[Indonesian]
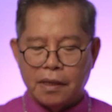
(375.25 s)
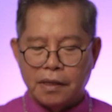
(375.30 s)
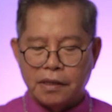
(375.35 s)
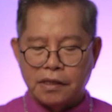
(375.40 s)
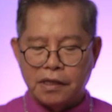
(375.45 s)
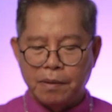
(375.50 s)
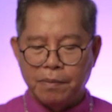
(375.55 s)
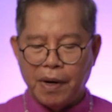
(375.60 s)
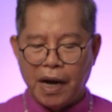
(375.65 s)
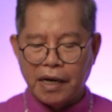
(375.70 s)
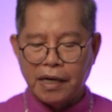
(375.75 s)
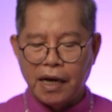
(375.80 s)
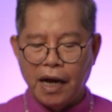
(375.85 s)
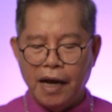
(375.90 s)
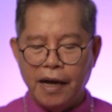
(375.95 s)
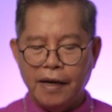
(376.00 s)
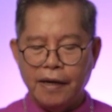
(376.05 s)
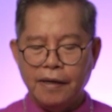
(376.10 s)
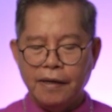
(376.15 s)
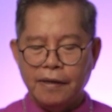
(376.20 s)

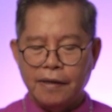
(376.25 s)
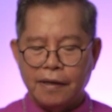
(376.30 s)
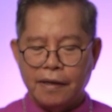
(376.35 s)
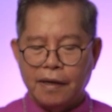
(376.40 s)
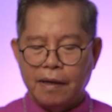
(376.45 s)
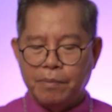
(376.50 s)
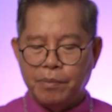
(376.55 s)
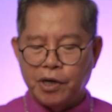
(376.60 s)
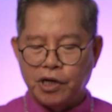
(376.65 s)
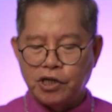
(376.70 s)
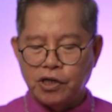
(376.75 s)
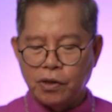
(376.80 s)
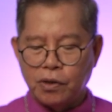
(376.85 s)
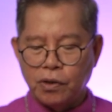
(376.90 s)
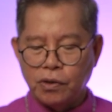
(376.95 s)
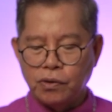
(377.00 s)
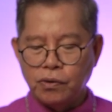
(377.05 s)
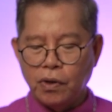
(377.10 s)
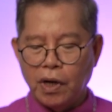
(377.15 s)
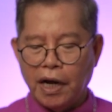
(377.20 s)
sebagai
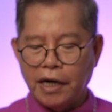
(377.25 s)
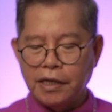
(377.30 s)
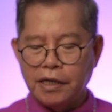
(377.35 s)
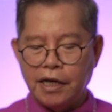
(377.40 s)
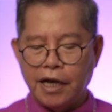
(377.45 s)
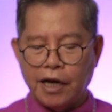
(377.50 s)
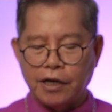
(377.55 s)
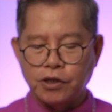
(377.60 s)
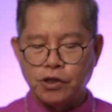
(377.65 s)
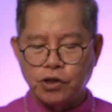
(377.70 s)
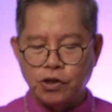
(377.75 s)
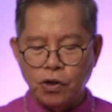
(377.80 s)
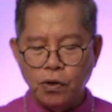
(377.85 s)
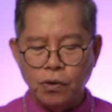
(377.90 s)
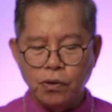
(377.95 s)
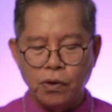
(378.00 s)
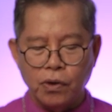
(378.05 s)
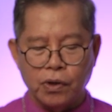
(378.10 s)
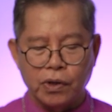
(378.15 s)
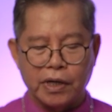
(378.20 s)
persekutuan yang
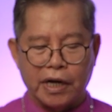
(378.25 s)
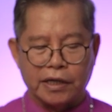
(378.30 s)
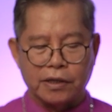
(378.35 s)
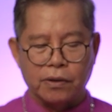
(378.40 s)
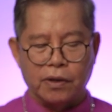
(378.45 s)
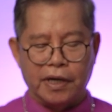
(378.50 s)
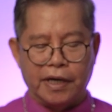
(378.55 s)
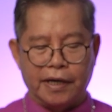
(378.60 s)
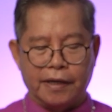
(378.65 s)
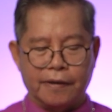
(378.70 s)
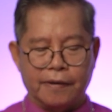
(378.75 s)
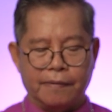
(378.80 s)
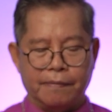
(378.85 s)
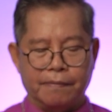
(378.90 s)
sungguh Katolik